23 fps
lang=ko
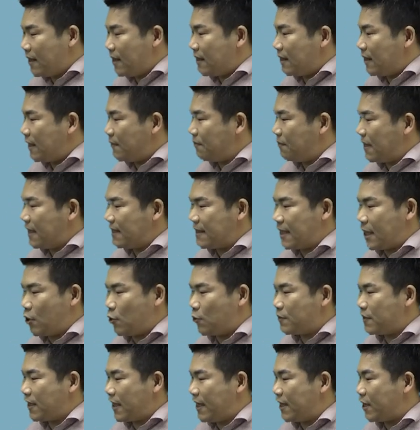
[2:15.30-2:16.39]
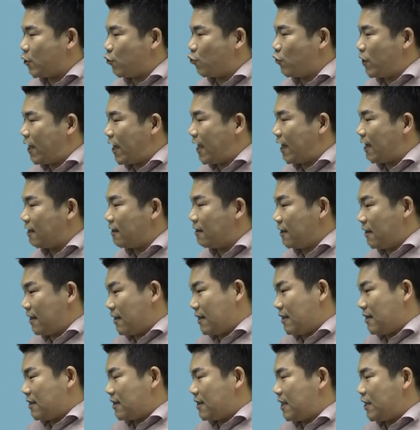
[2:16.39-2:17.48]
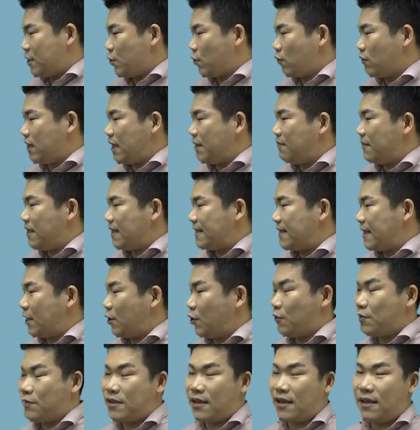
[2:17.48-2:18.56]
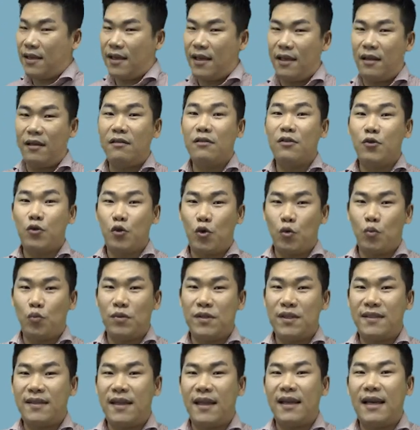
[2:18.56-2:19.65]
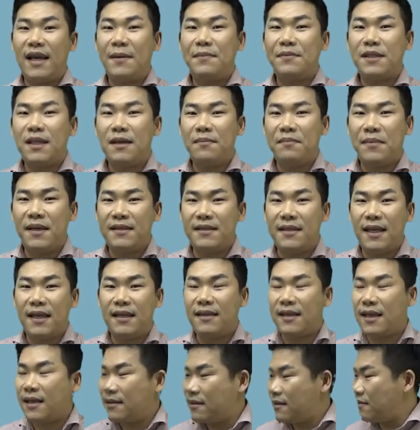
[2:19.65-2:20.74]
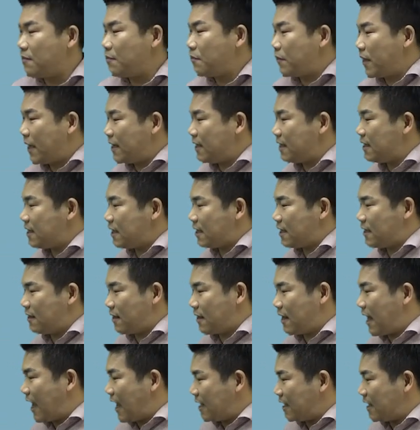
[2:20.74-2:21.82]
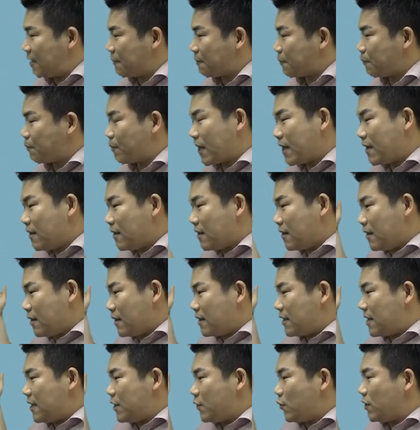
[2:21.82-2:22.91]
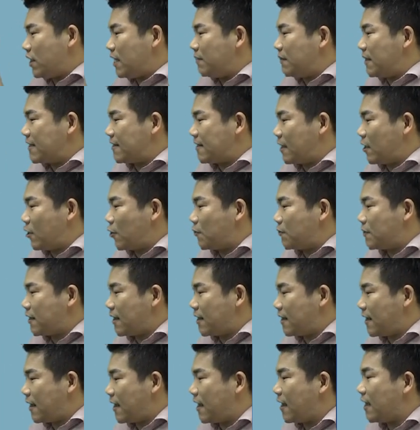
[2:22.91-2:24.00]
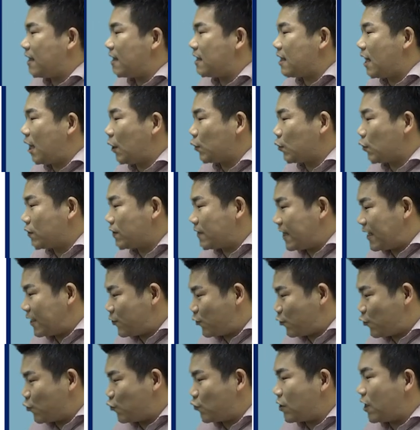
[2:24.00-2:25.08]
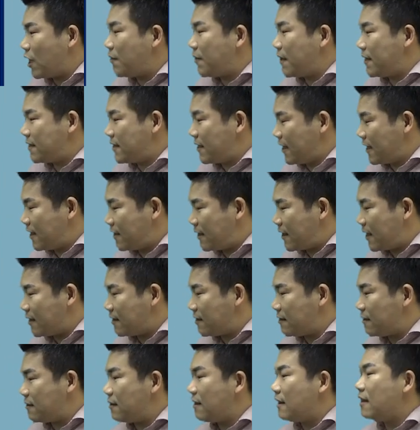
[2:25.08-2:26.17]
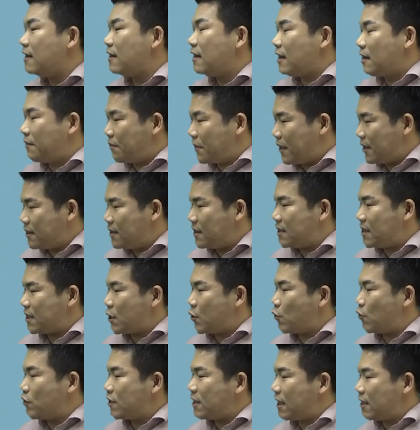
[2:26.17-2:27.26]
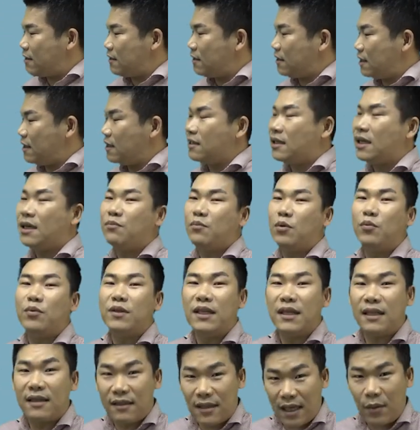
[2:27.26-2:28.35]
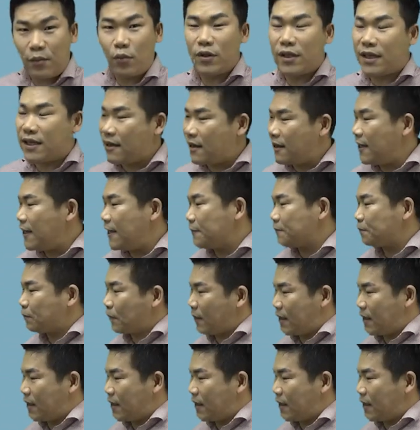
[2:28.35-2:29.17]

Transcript: 임대 사업자의 경우에 기존 임대 사업자의 종부세 합산 배제 혜택을 폐지시키는 게 아닌 기존 임대 사업자의 양도세 중과 배제 혜택을 폐지시키고자 하는 이러한 부분이 있다 보니까